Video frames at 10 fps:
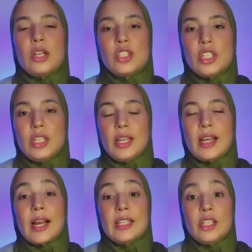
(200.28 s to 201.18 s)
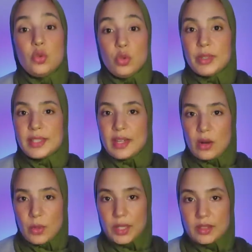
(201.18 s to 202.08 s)
الشيء غادي يدوم
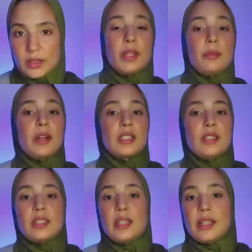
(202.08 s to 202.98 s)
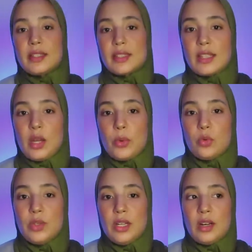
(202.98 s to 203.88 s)
لسنوات بعض المرات كان تيطلع للسطح
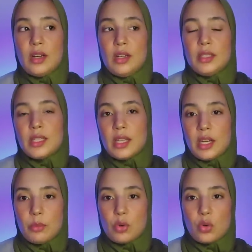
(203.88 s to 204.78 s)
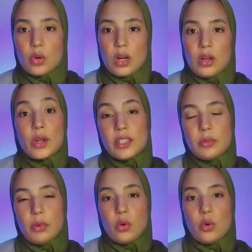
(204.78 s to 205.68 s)
ويقول لي يلا لعبوا كره
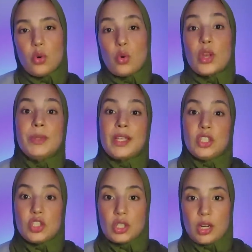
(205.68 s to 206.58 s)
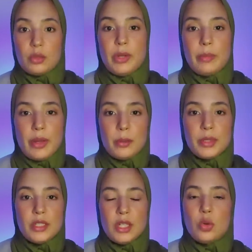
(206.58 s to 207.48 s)
وكنتبعو وكيبدا كيتجرد من
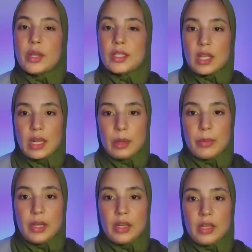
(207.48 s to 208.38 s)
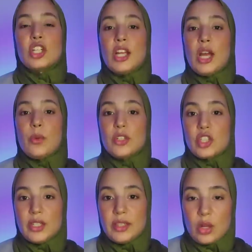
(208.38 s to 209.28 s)
الملابس ديالو كيتقرب مني شلا حوايج
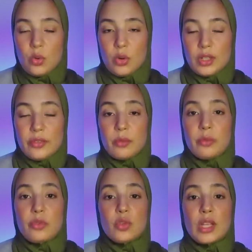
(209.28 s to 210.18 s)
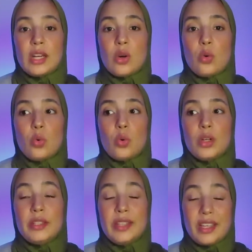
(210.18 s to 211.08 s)
اللي دارو اللي في المفروض انه
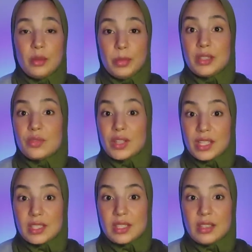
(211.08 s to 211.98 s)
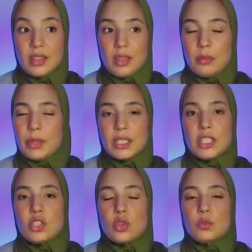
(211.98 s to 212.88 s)
ديك البنت في داك السن ما
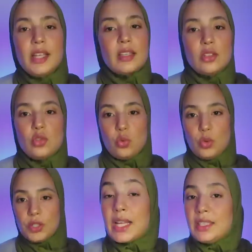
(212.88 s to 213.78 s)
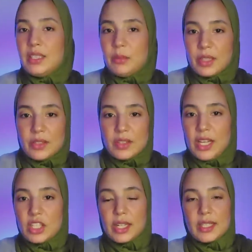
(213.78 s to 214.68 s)
تعيشهمش حتى تزوج كانت ديما نفس
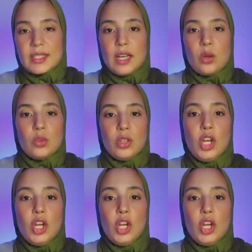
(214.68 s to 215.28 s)
الحاجه كتعاود